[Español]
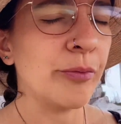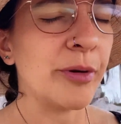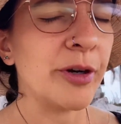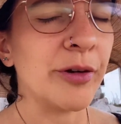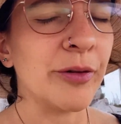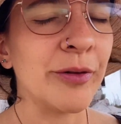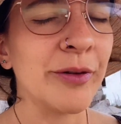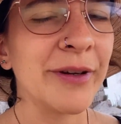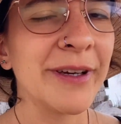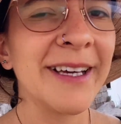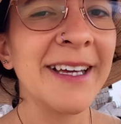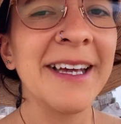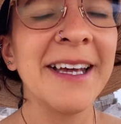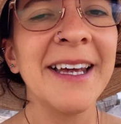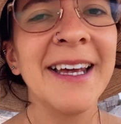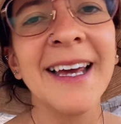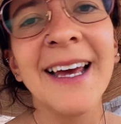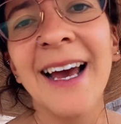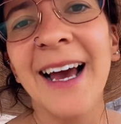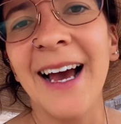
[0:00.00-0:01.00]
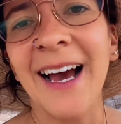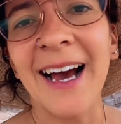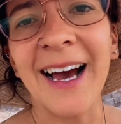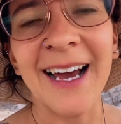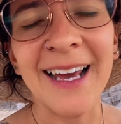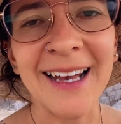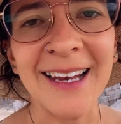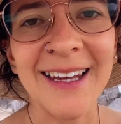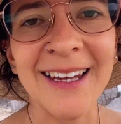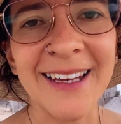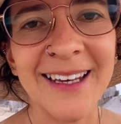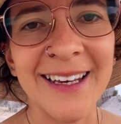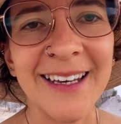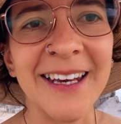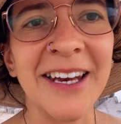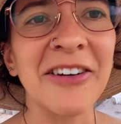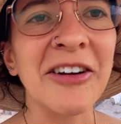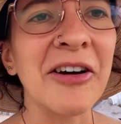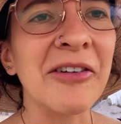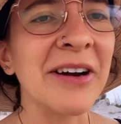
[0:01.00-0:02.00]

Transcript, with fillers: Pero al ingeniero